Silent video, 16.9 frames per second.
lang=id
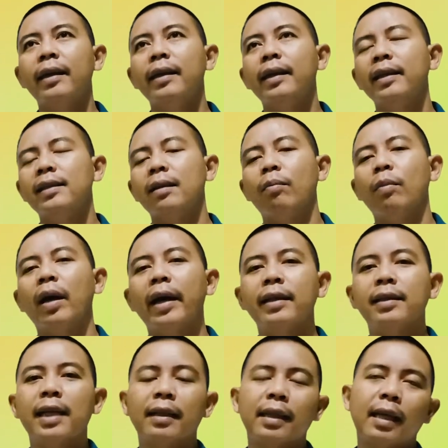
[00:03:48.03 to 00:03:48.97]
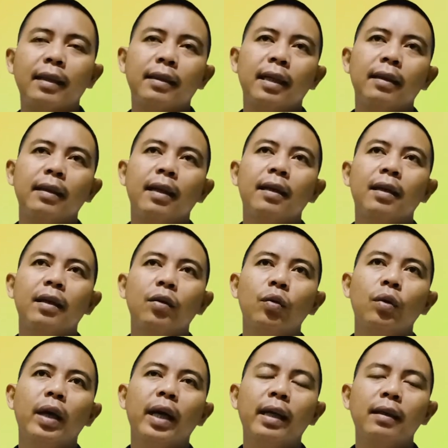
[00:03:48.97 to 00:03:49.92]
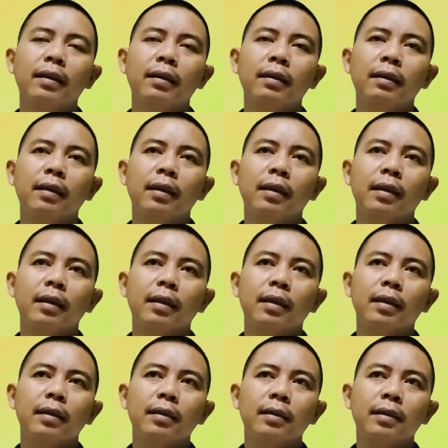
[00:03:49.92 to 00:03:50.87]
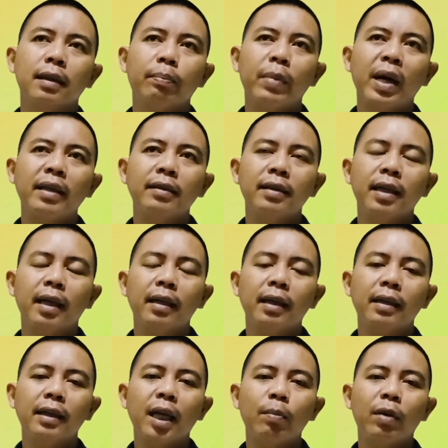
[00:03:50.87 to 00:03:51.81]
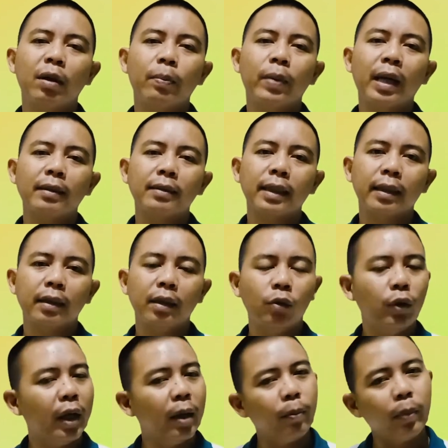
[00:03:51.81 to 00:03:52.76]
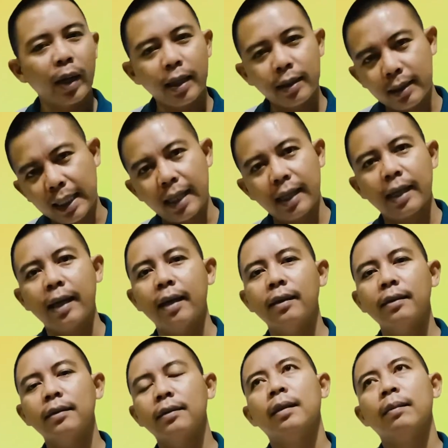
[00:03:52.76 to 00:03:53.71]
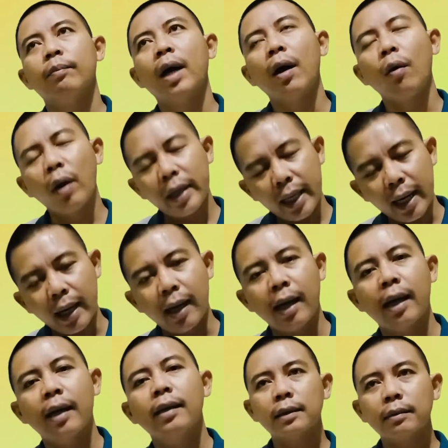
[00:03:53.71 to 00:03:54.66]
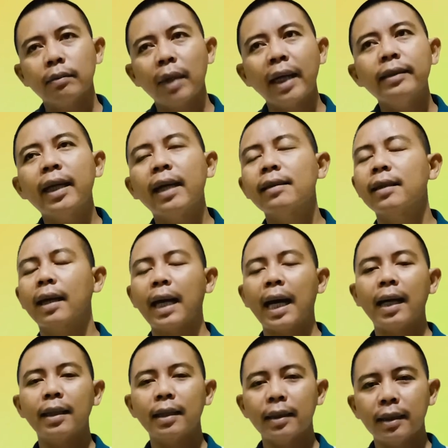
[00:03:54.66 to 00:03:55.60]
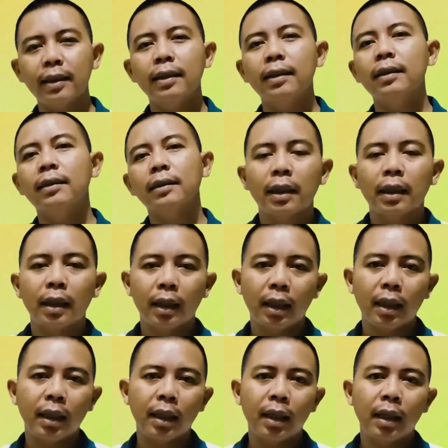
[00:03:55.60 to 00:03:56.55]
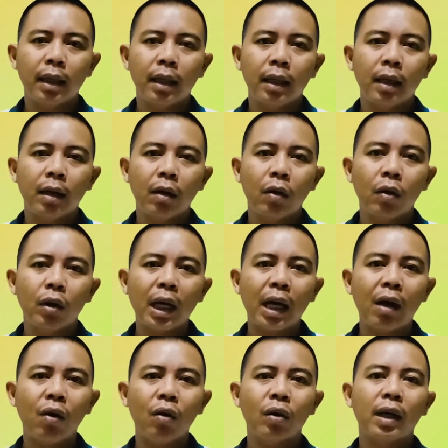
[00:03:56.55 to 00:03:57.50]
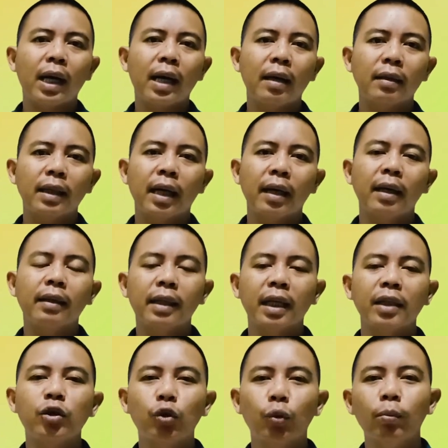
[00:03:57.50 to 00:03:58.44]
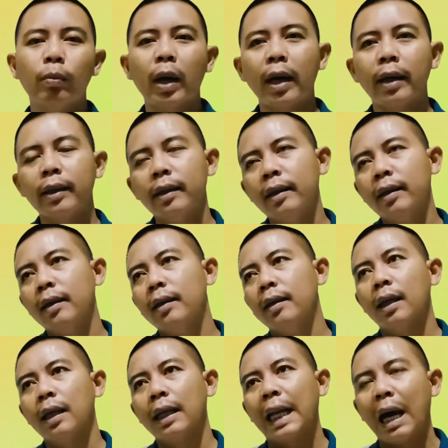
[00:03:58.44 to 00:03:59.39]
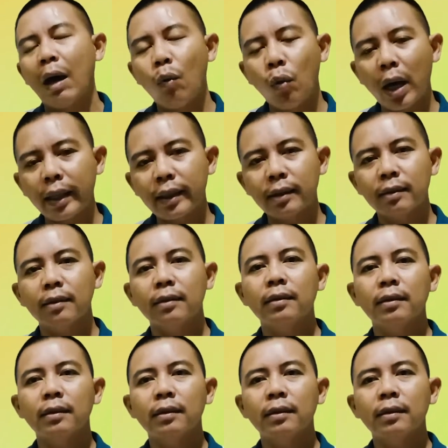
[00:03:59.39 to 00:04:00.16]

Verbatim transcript: ini sebagai catatan dan renungan sepanjang kita berpraktek di dunia pengacara bahwa ya banyak sekali uh, orang-orang uh, yang kita jumpai lawan